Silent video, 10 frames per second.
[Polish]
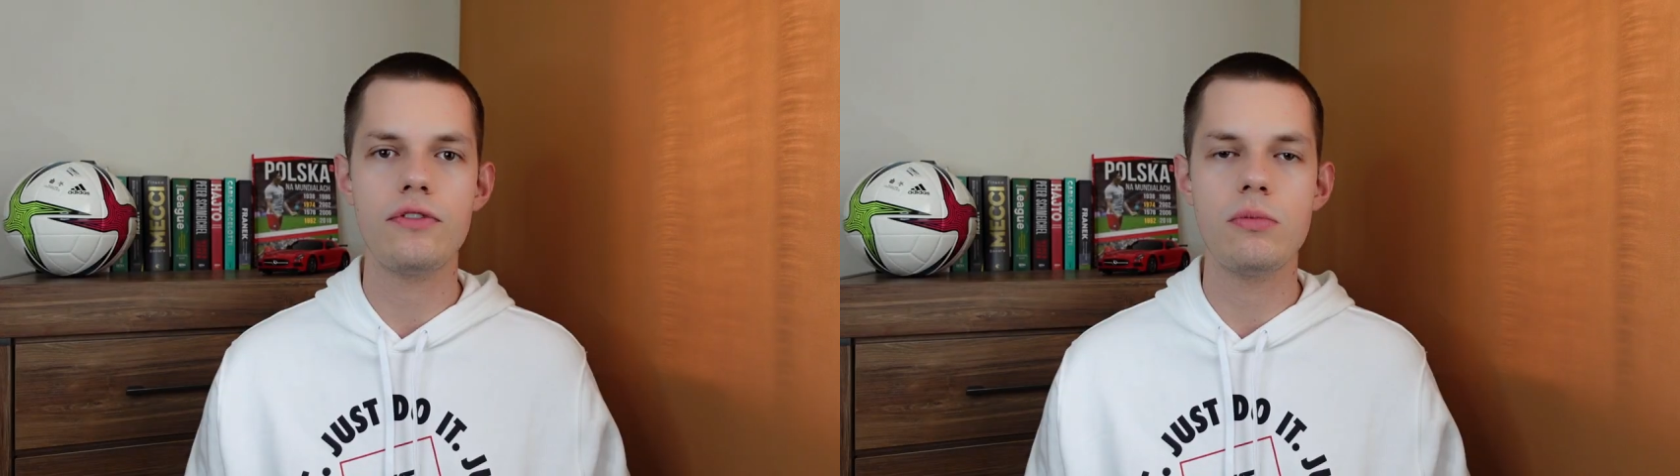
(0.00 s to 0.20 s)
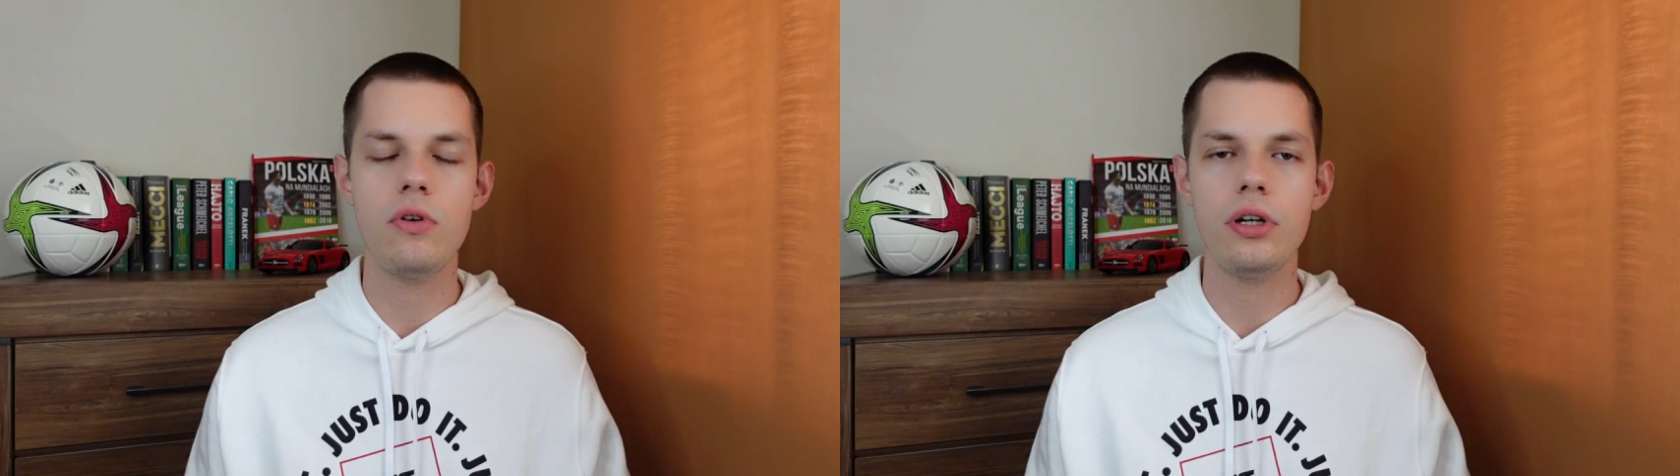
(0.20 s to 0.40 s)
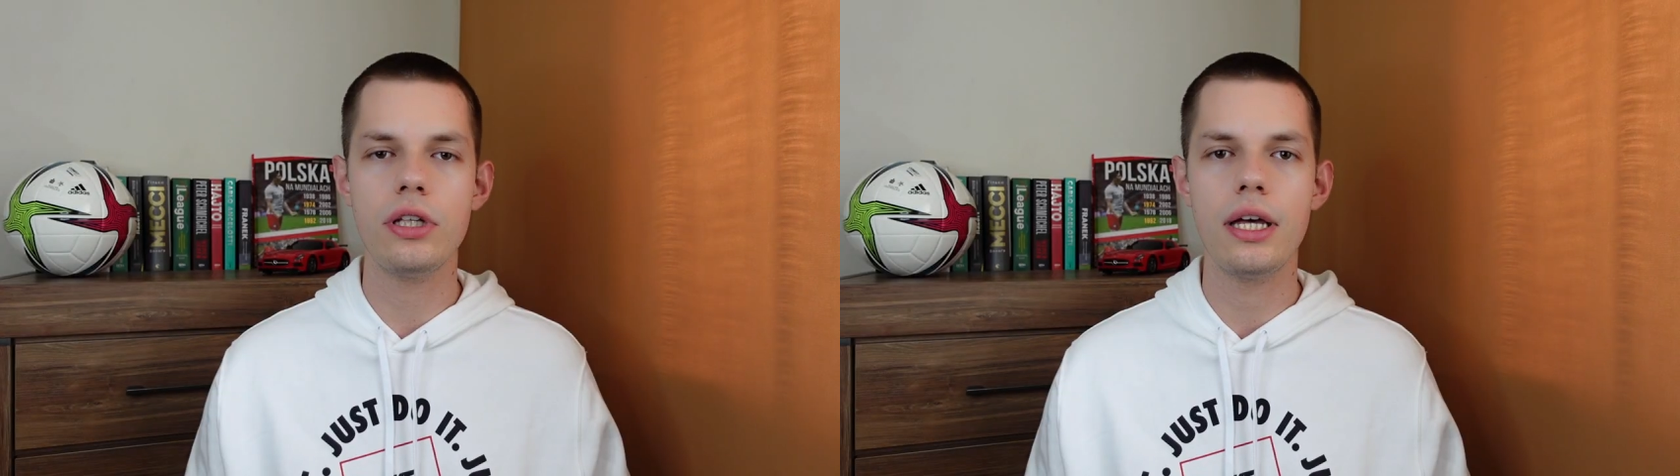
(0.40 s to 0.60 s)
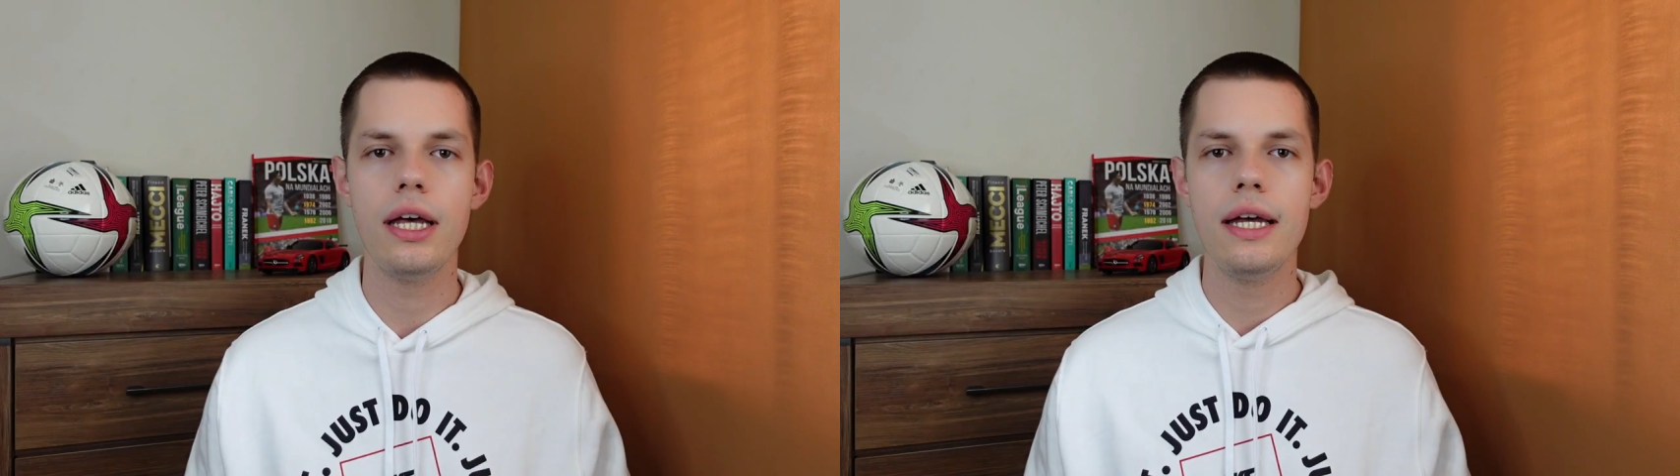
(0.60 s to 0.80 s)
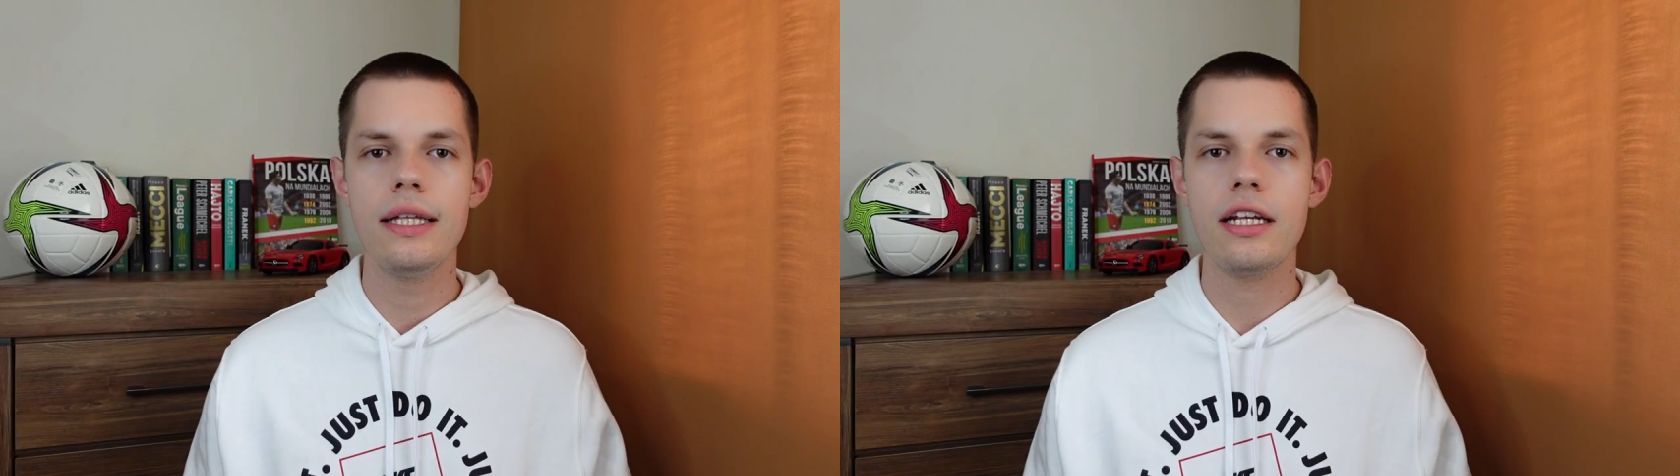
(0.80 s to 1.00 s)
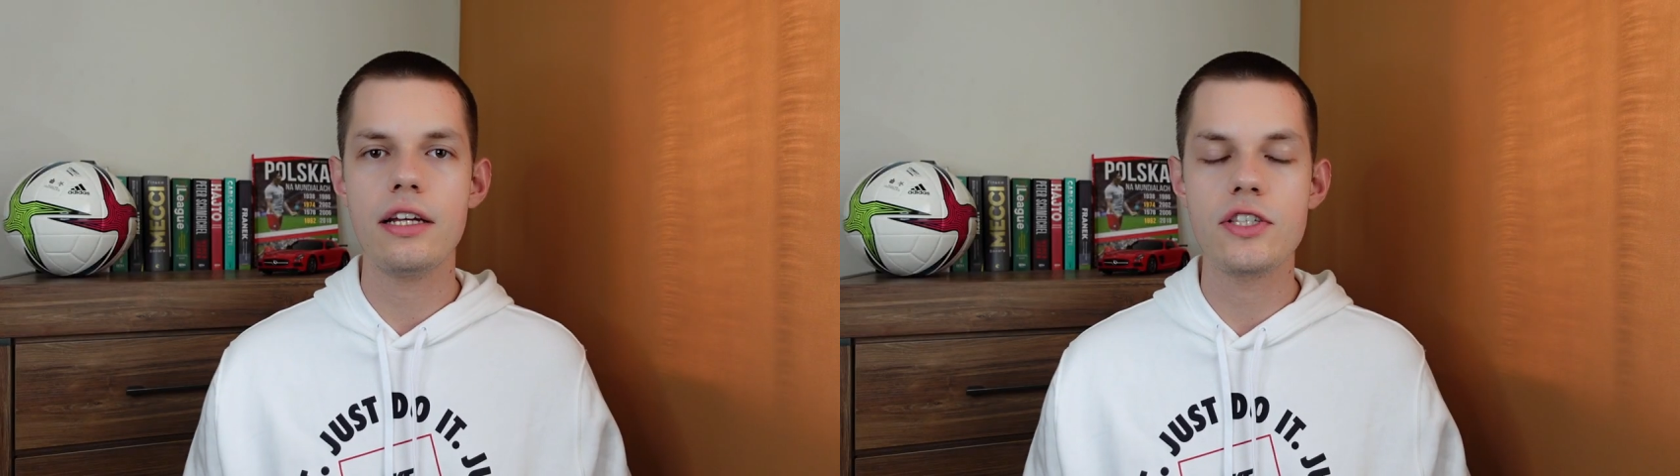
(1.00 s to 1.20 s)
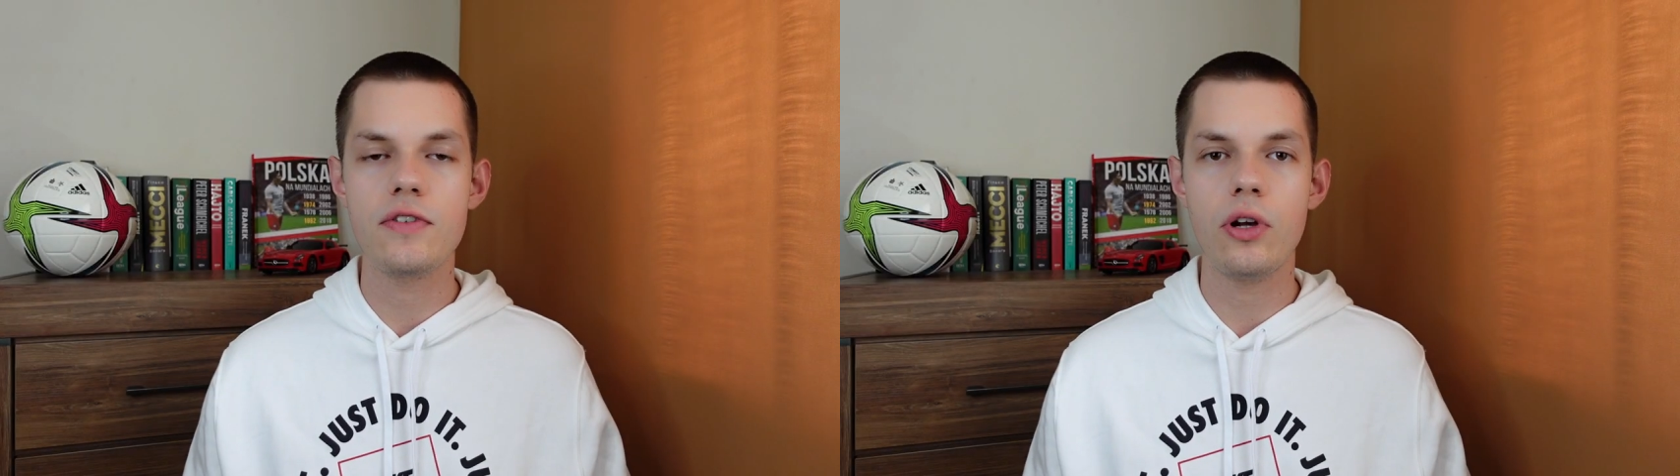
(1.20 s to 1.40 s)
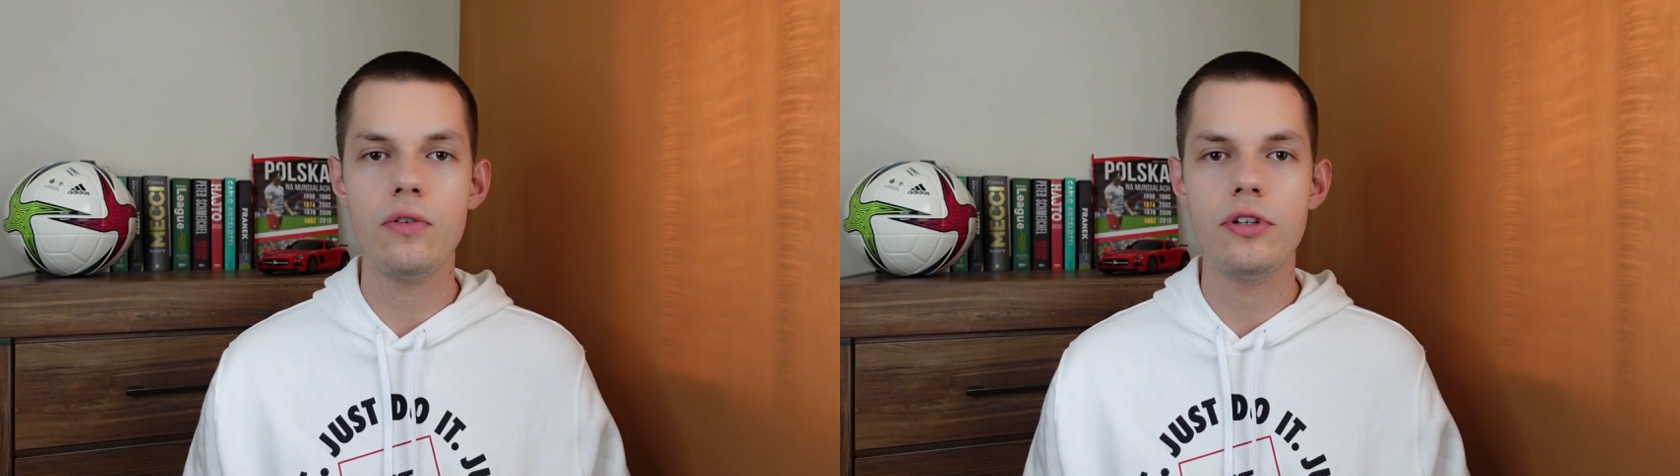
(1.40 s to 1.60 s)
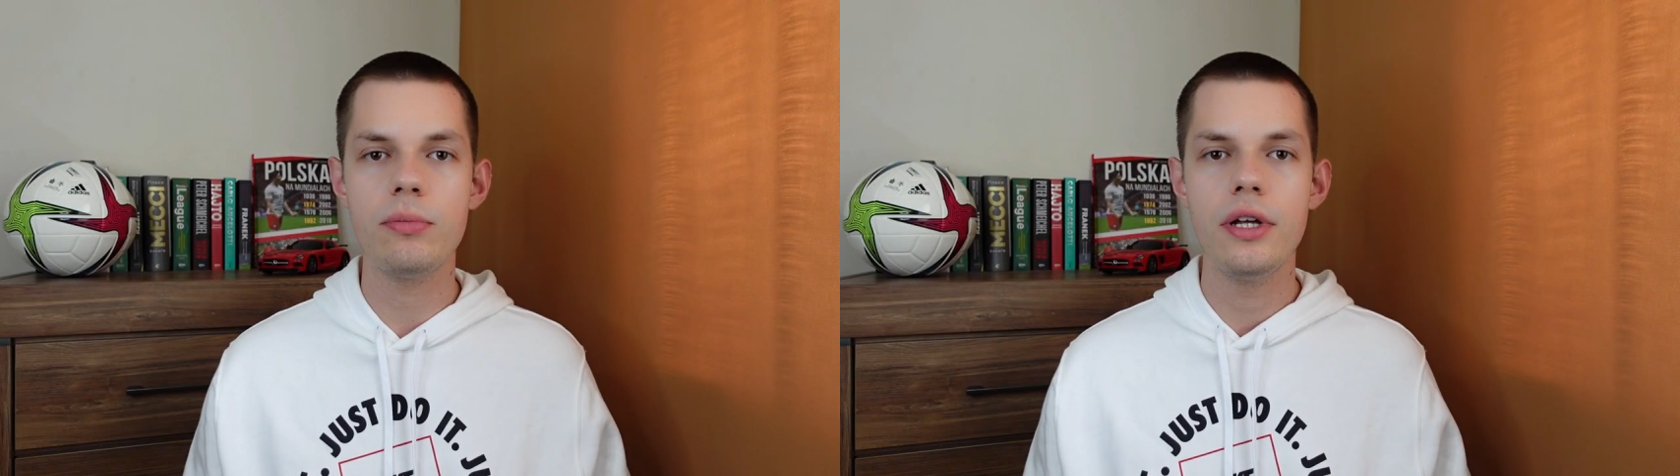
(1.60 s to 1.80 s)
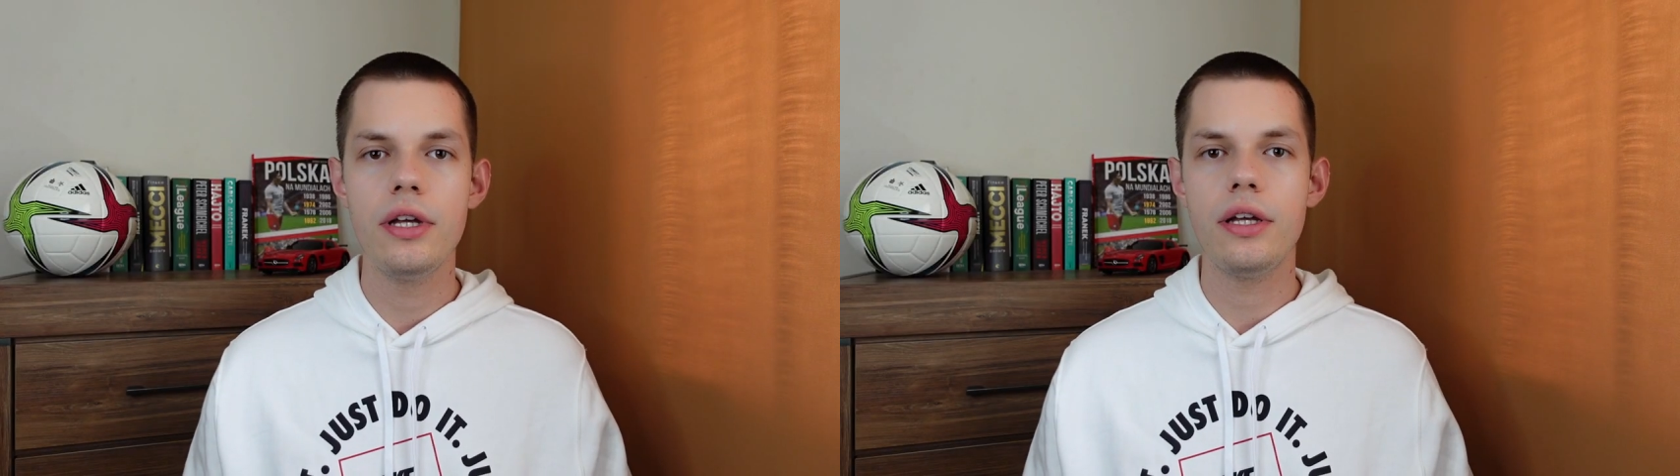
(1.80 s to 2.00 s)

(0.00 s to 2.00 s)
w tym oknie transferowym.